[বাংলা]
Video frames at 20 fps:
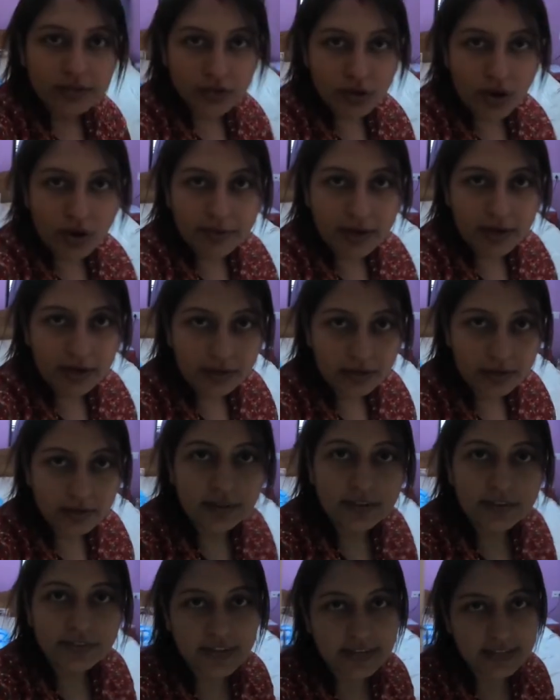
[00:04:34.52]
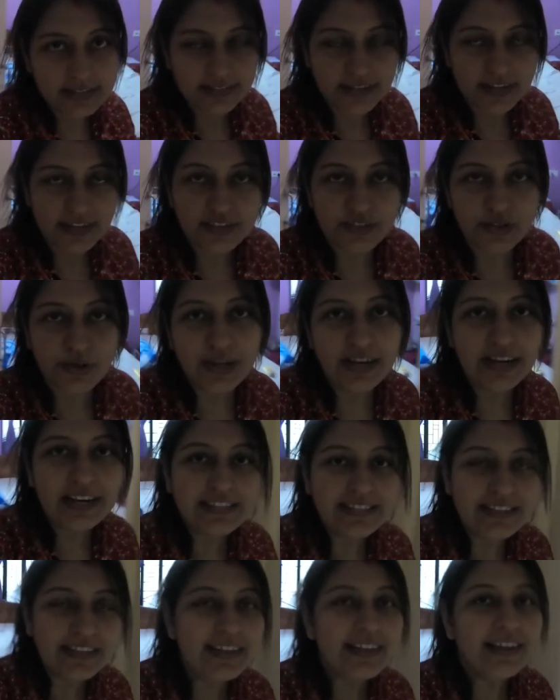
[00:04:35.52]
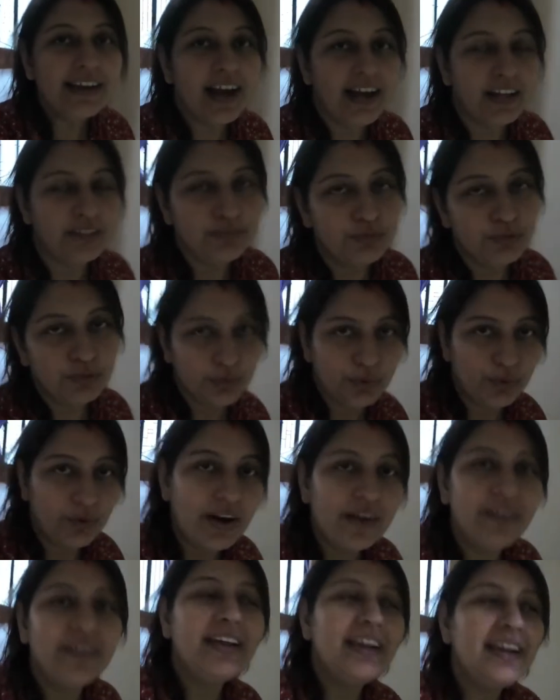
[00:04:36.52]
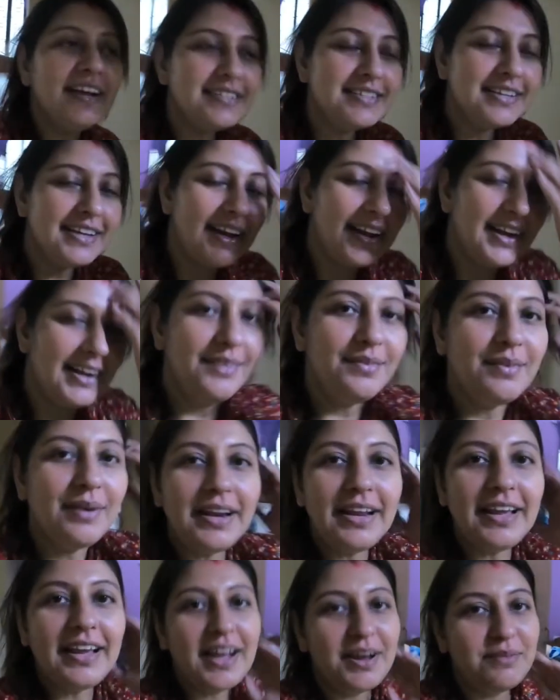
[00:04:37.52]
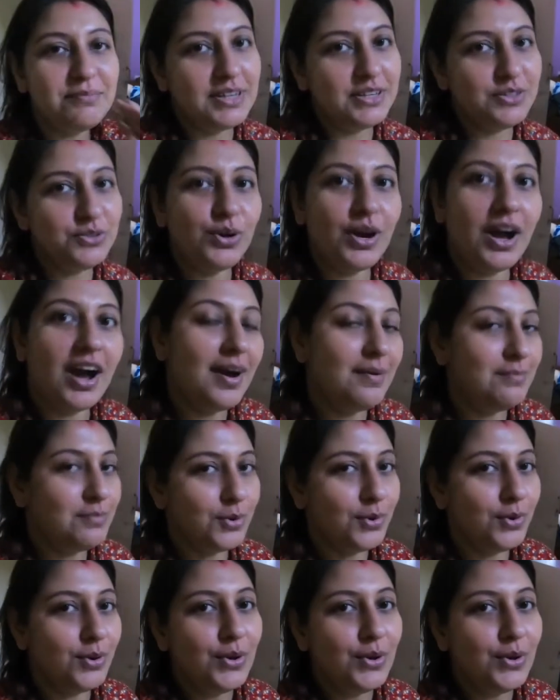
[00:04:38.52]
তো আমার ড্রেস চেঞ্জ হয়ে গেছে হাত মুখ ধোয়া হয়ে গেছে আর এবারে আমি একটু খাবো